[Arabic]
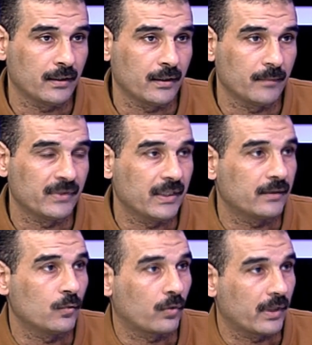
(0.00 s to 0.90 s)

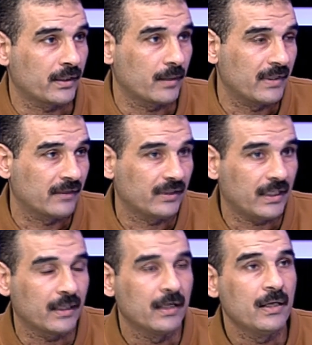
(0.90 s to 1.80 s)
امداد اوكرانيا
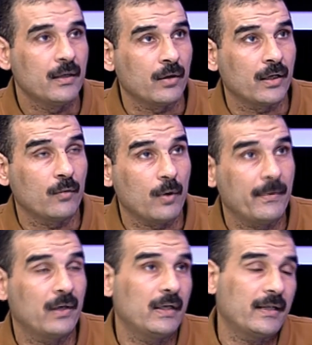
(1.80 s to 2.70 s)
بالاسلحه
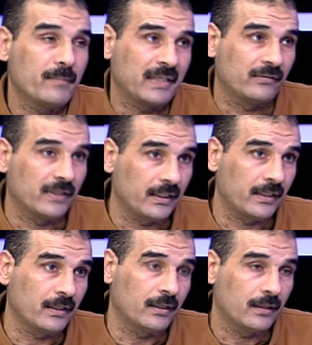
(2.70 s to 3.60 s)
ولكن بعد
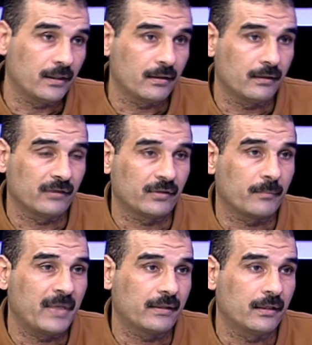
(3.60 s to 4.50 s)
ذلك هي نظرت
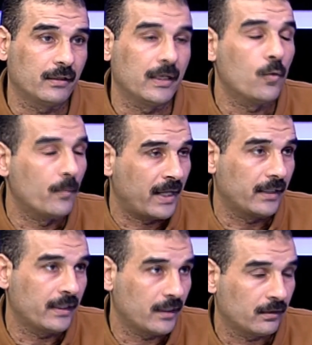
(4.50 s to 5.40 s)
بعد اللوم
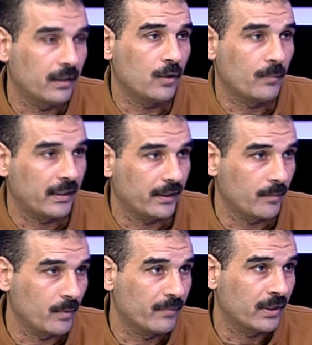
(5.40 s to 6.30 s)
عليها القاء اللوم عليها
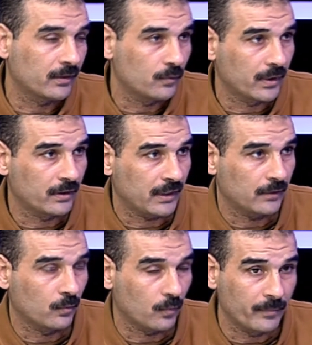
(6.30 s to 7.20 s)
من باقي دول
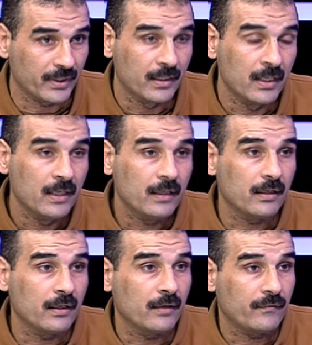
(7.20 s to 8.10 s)
الاتحاد الاوروبي
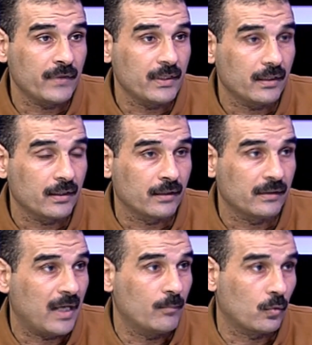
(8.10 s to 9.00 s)
في
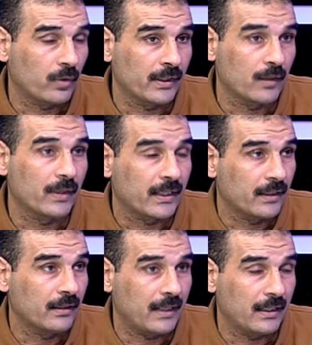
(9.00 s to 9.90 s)
دعم اوكرانيا
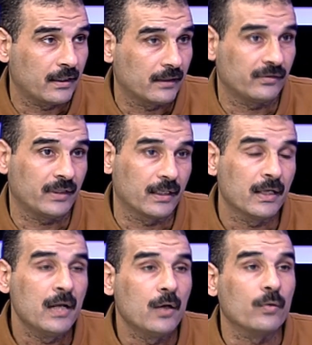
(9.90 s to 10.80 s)
ولكن على استمرار الأسلحة
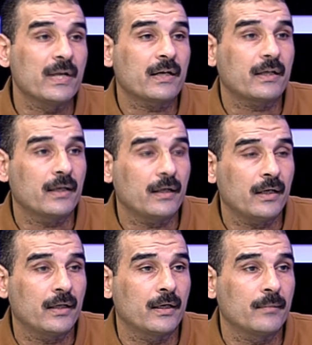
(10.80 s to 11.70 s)
هناك آه،
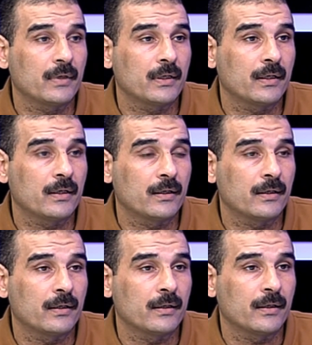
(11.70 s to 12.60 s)
آه،
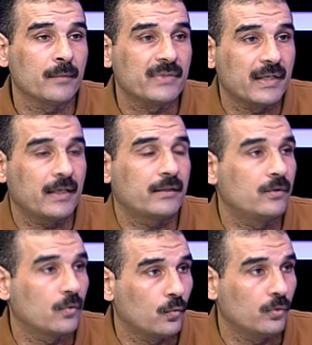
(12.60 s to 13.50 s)
آه،
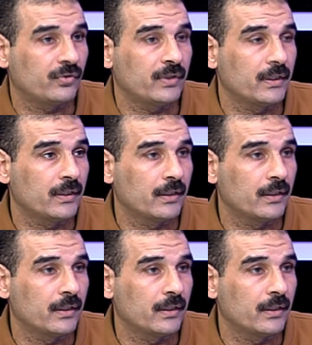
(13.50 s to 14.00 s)
إمداد روسي